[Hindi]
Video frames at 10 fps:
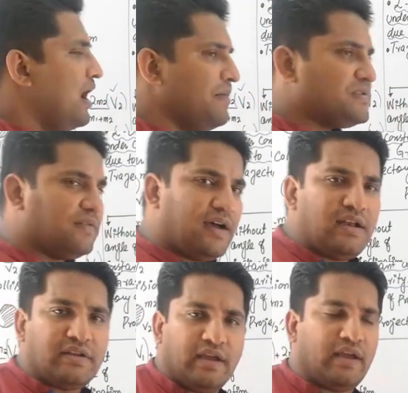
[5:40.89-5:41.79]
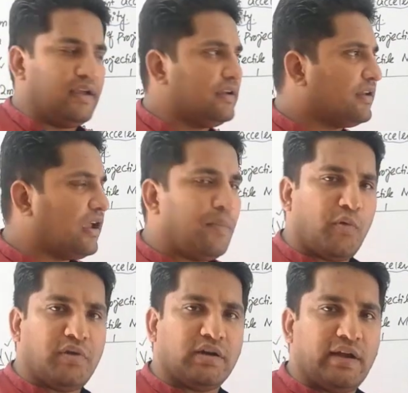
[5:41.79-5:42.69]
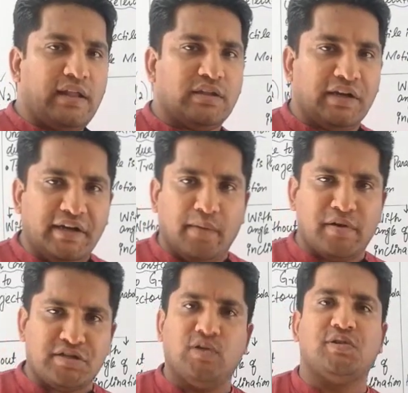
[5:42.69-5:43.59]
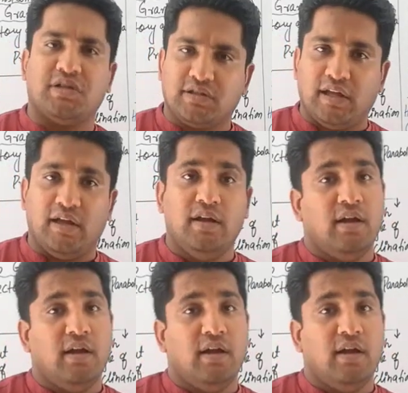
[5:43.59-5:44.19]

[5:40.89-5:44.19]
अब सवाल ये है क्या प्रोजेक्टाइल थ्री डायमेंशनल हो सकता है